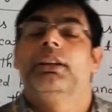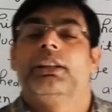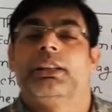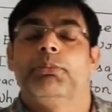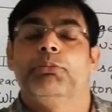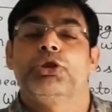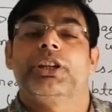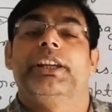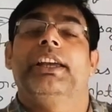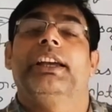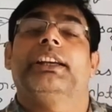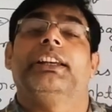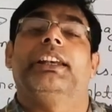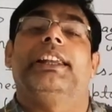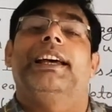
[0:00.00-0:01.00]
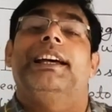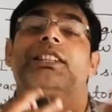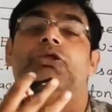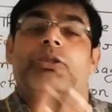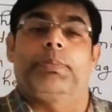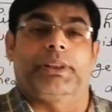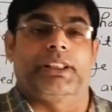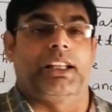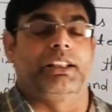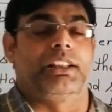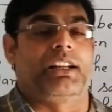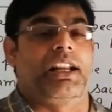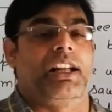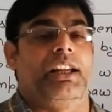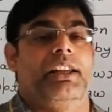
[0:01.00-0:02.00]
कि मुझे एक नया जीवन प्रदान कर
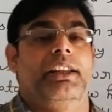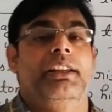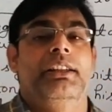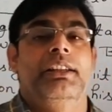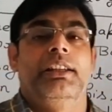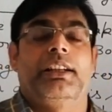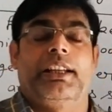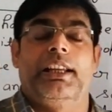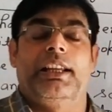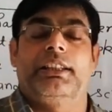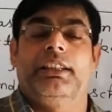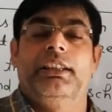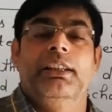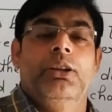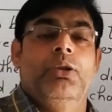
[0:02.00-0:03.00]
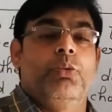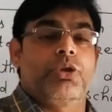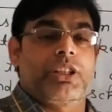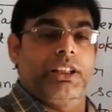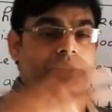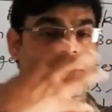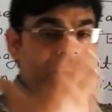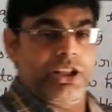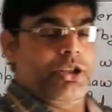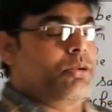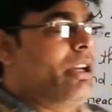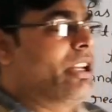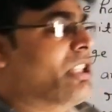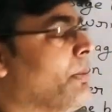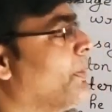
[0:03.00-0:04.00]
रहा है कह रहा है कि उसका दृश्य जो
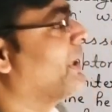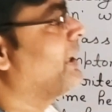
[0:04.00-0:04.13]
है ऐसे